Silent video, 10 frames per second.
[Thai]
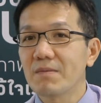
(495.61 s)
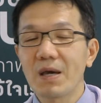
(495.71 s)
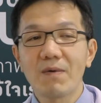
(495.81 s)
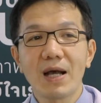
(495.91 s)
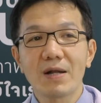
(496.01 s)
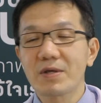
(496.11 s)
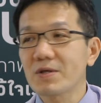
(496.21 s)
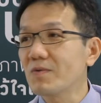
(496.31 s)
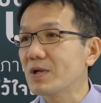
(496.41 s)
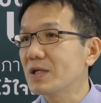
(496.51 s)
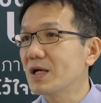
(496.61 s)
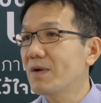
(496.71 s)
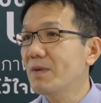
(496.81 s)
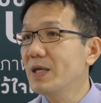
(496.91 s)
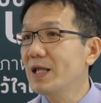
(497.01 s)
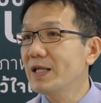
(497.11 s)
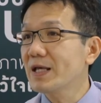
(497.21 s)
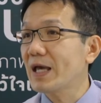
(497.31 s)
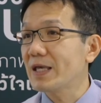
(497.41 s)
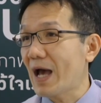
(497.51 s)
แม้ว่าเราจะตรวจเจอว่ามีลิ้น
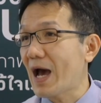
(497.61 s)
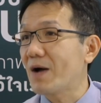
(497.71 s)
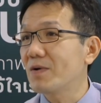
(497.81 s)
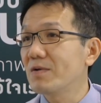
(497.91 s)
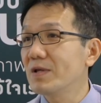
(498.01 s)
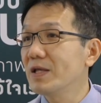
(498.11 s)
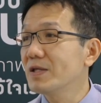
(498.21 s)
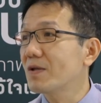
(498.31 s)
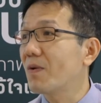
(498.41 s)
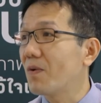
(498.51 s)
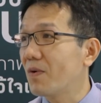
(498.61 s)
ไก่ยาวหรือลิ้นโต